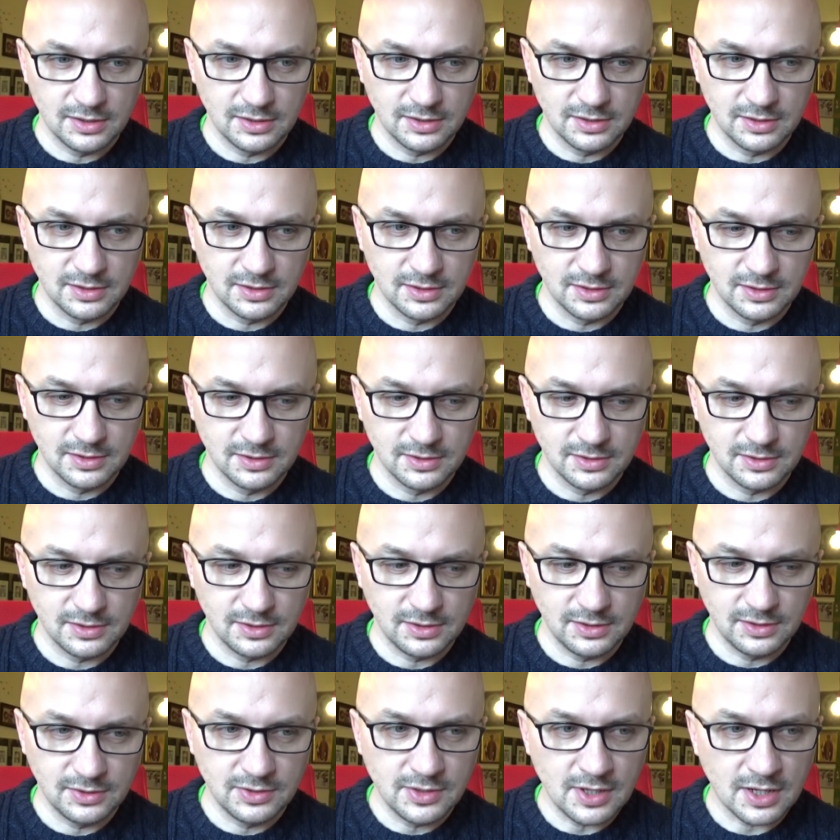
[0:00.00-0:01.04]
y,
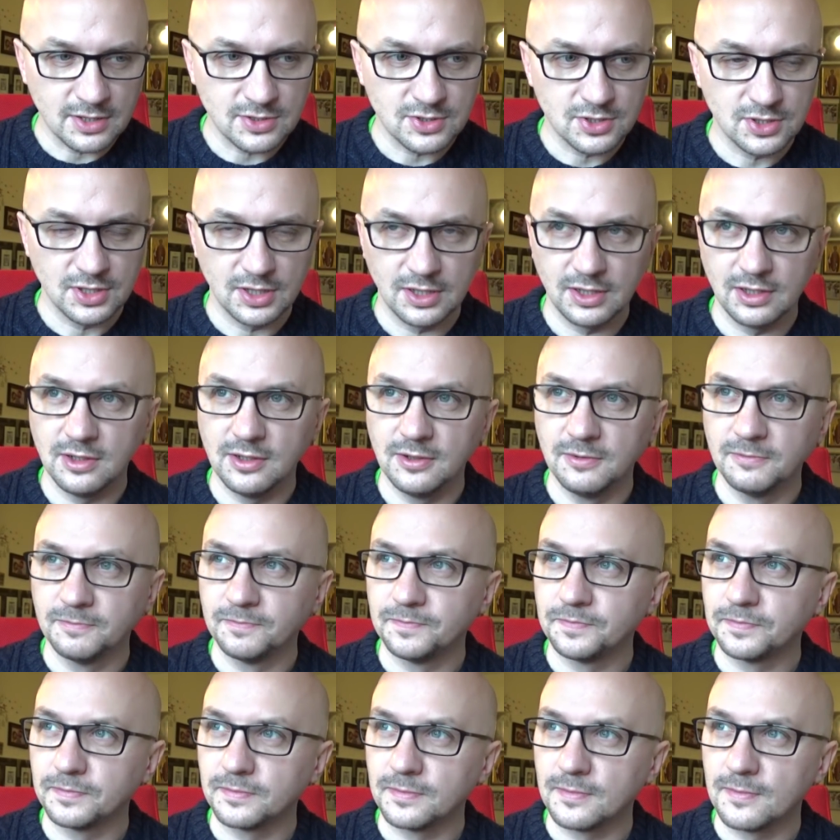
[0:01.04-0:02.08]
inaczej
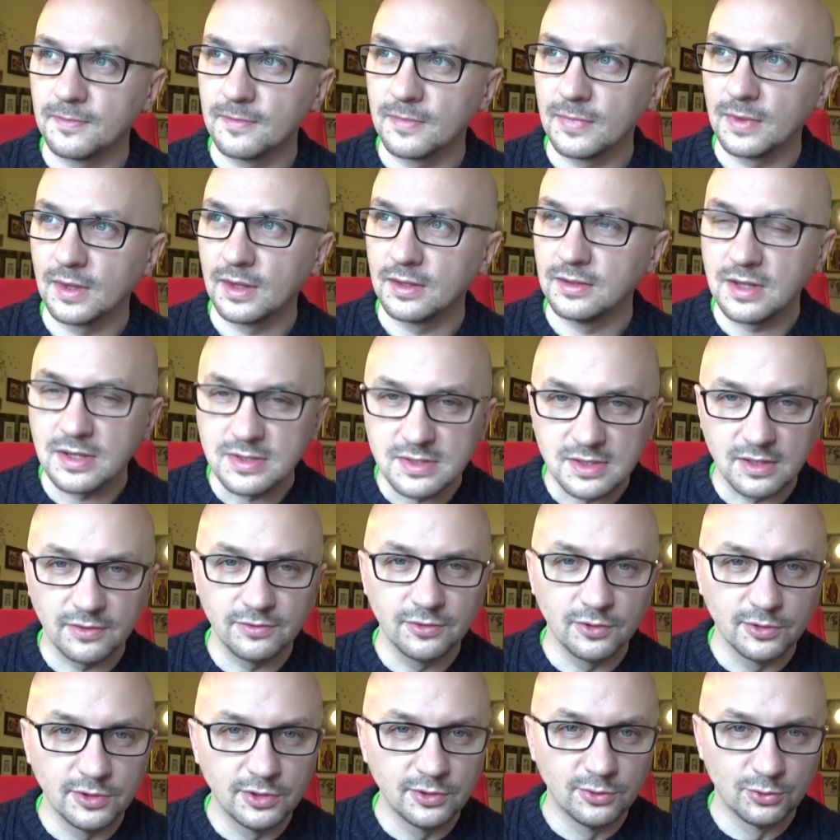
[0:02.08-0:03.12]

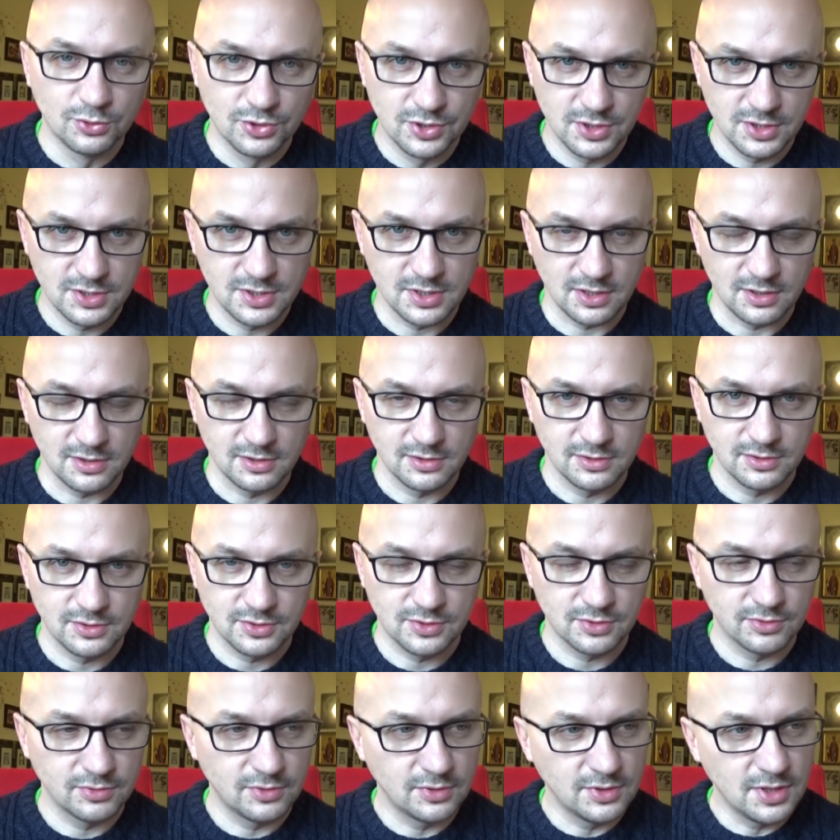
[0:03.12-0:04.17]
nastawione do życia,
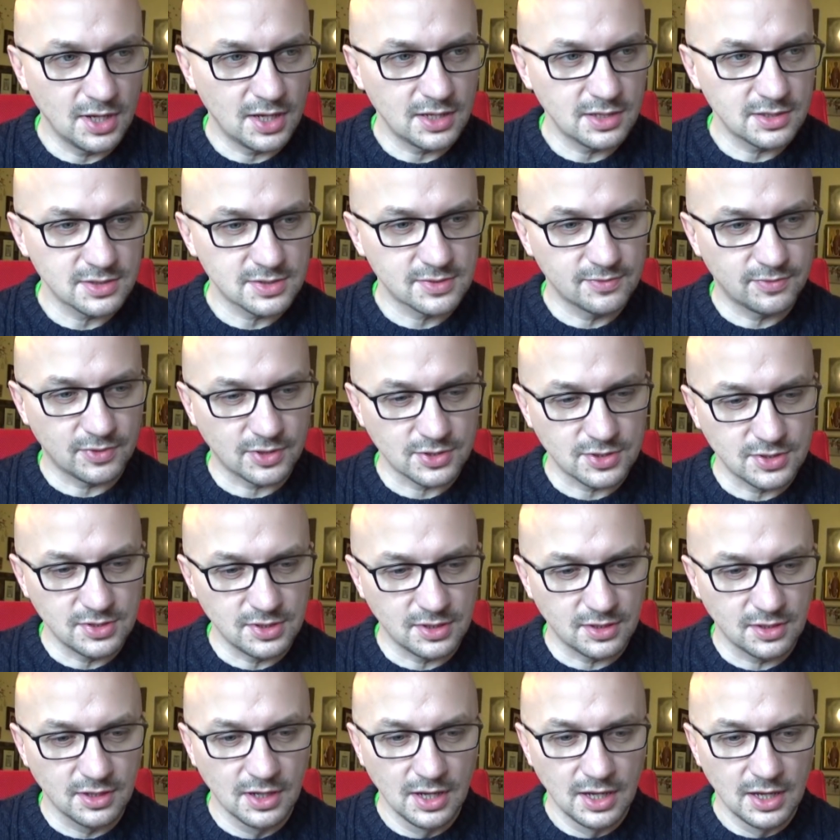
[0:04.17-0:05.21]
że ono nie jest
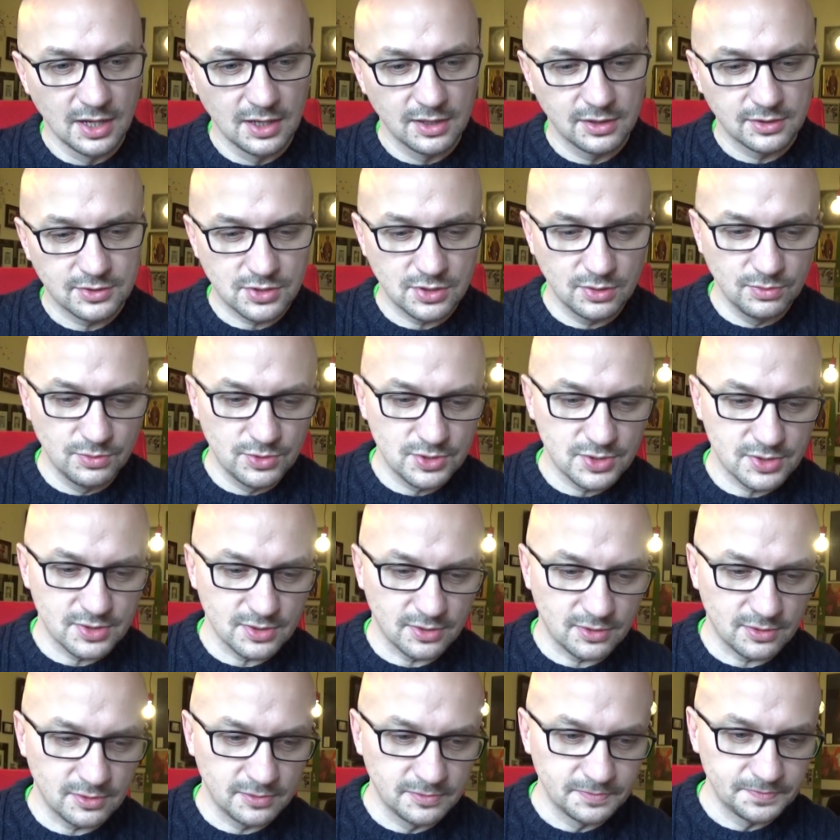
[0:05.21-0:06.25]
właśnie czymś,
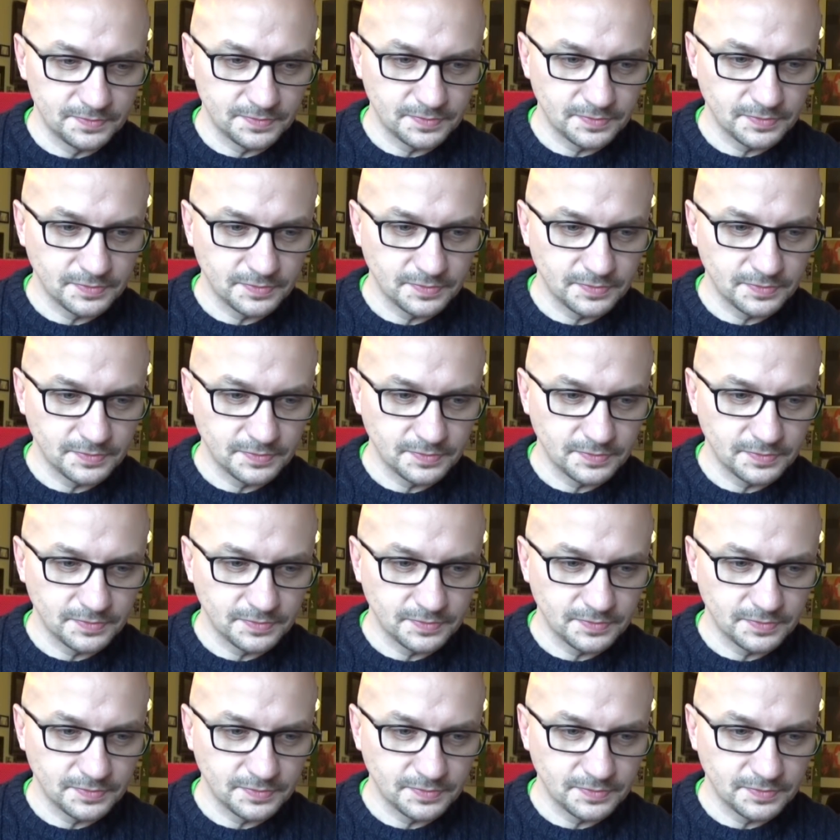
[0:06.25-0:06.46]
co